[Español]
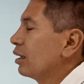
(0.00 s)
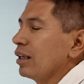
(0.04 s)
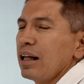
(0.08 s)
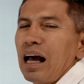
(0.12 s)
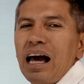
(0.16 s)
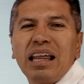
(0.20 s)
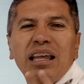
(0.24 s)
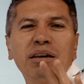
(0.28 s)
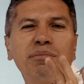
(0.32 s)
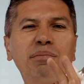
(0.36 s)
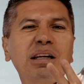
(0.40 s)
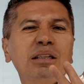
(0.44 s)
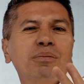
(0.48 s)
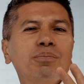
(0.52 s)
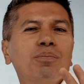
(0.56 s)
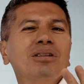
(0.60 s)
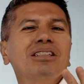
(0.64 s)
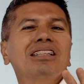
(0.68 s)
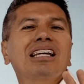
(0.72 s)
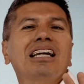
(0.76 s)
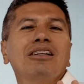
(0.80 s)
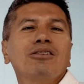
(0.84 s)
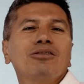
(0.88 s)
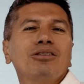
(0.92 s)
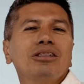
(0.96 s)
Además,
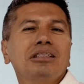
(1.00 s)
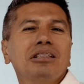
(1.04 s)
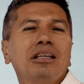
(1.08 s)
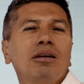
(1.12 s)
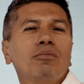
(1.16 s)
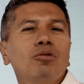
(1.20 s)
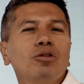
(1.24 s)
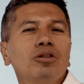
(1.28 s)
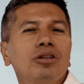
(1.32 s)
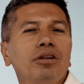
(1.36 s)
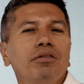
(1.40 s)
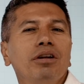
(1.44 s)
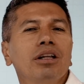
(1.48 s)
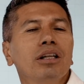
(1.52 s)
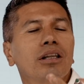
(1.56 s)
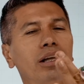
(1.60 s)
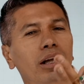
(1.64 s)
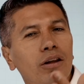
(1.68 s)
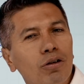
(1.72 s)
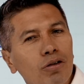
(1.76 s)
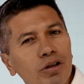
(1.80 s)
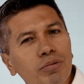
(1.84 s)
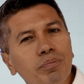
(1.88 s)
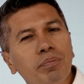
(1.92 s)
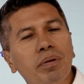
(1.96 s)
pues que nos estamos
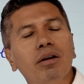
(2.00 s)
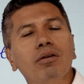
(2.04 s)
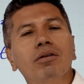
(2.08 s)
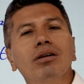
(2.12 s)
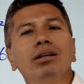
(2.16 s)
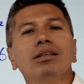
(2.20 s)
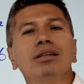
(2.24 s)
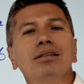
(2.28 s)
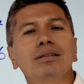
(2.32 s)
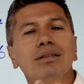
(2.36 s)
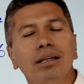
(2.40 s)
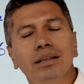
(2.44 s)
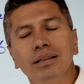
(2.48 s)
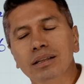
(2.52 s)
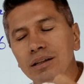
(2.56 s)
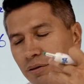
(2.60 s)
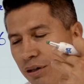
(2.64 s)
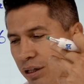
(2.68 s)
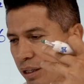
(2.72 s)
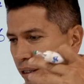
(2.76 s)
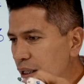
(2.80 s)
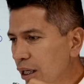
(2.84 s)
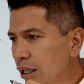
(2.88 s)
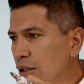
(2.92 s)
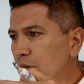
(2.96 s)
divirtiendo, espero que te estés
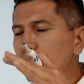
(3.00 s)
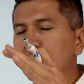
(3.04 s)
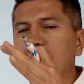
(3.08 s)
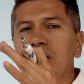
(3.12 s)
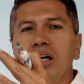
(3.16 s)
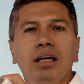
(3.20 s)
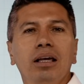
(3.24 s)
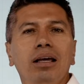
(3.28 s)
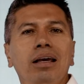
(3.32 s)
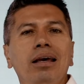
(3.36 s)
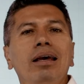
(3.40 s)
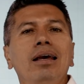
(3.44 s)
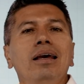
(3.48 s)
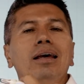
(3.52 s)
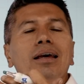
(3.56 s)
divirtiendo, que